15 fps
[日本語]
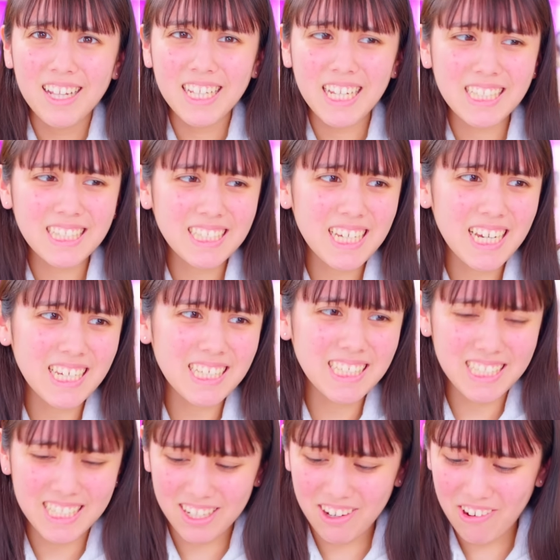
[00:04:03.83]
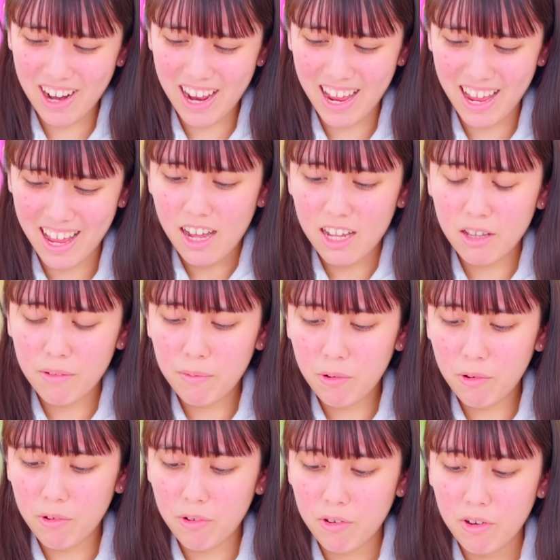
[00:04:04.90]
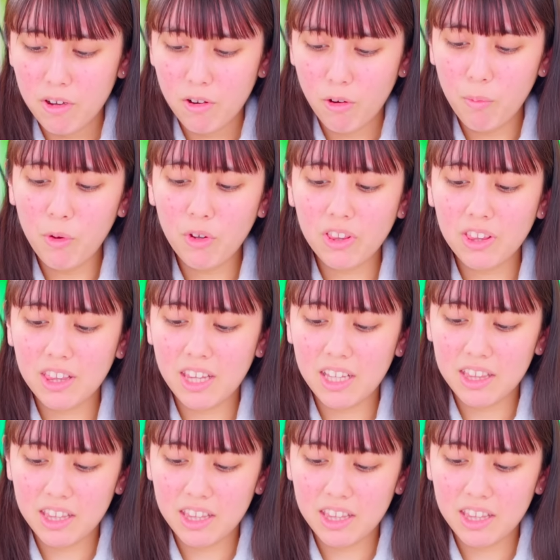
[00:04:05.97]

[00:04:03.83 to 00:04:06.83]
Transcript: 懐かしい。これでも思って